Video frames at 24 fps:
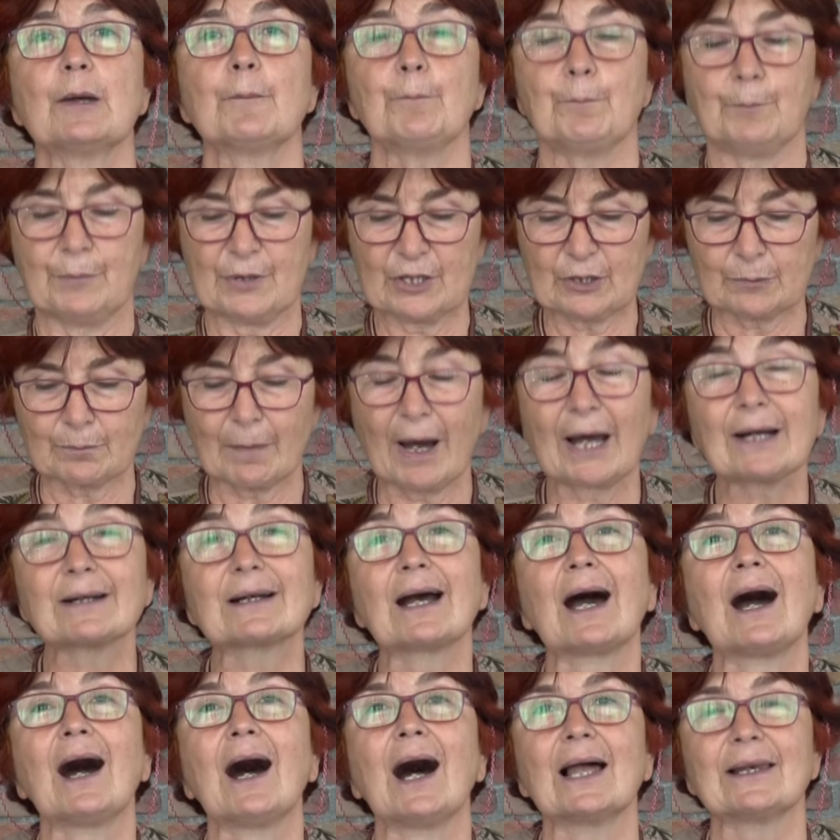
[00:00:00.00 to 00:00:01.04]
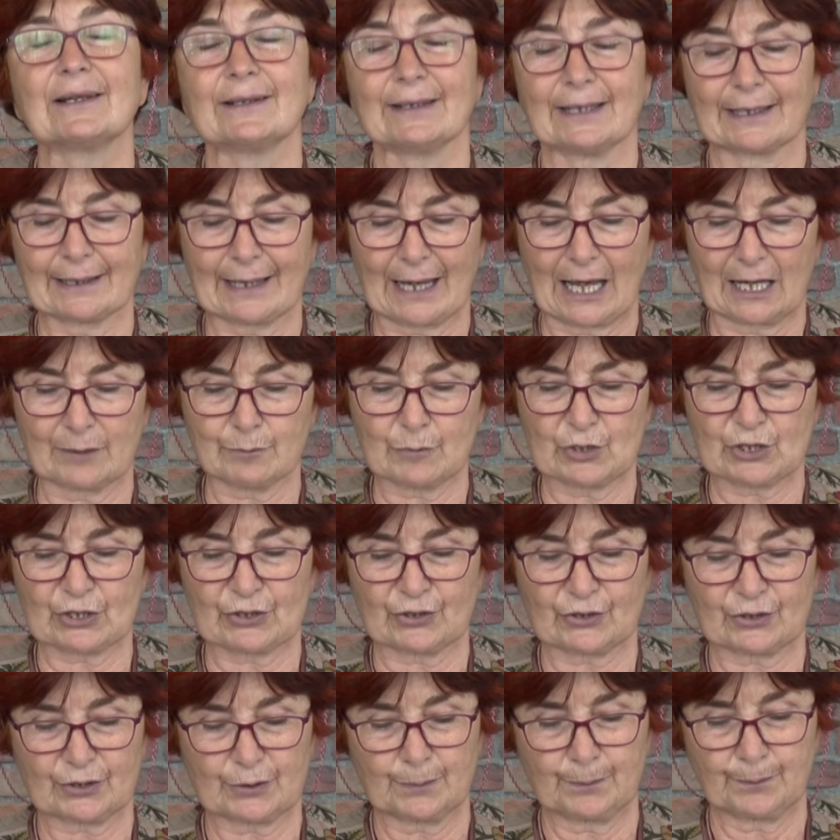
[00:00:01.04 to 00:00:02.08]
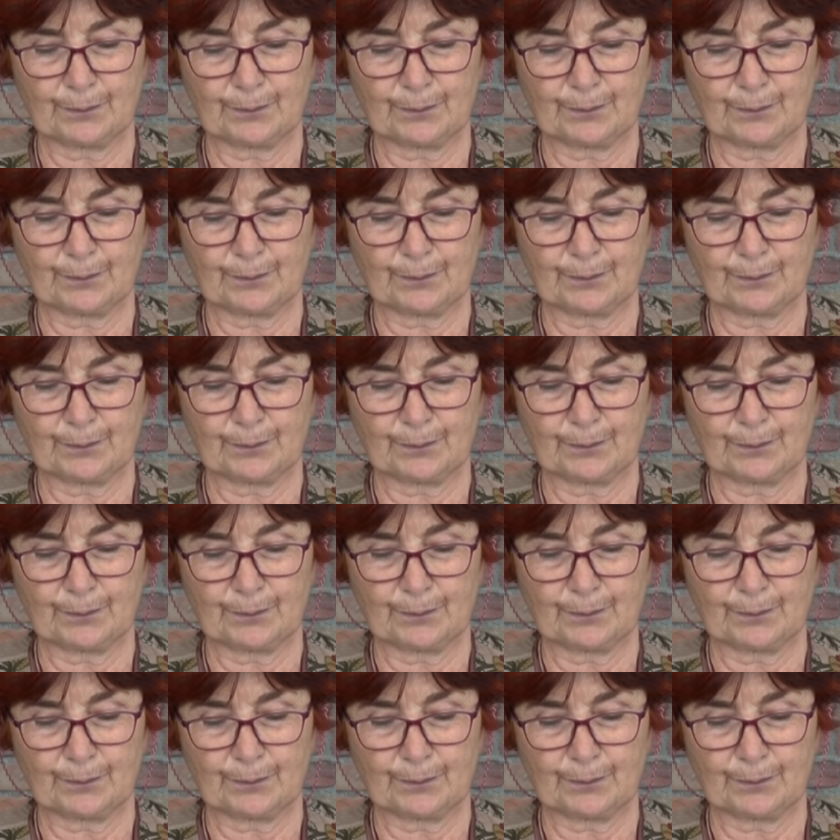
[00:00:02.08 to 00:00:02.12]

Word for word: bir marka haline gelmiştir.